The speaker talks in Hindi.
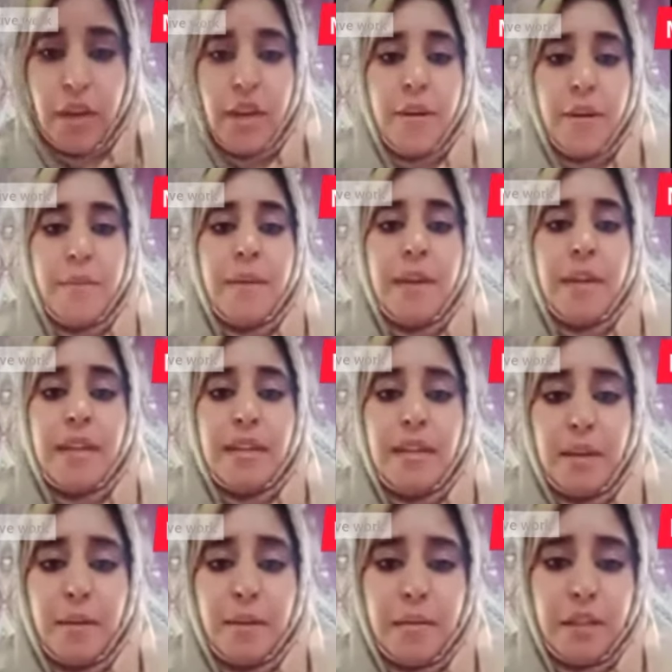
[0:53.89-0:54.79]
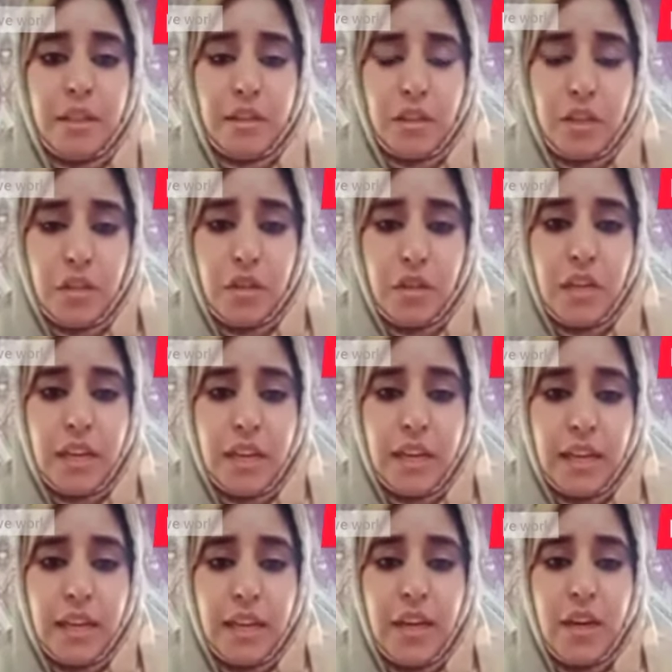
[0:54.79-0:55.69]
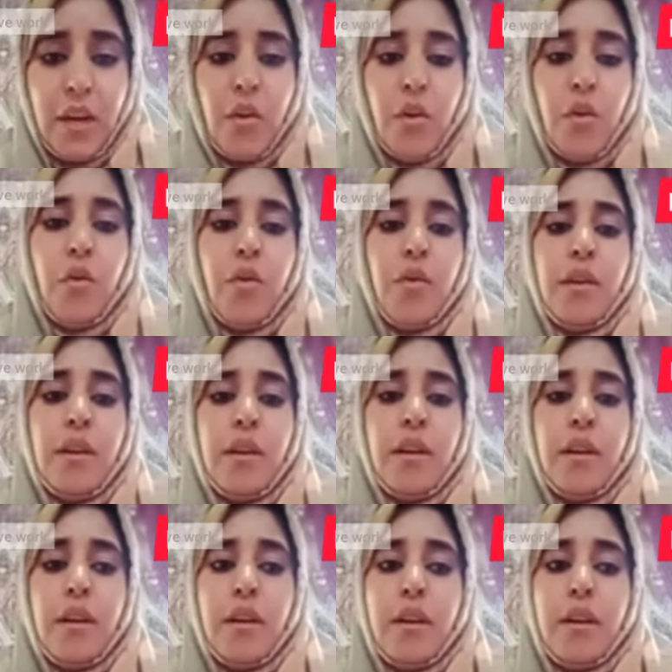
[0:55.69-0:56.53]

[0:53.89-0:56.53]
मेरा नाम खतीजा है और आ,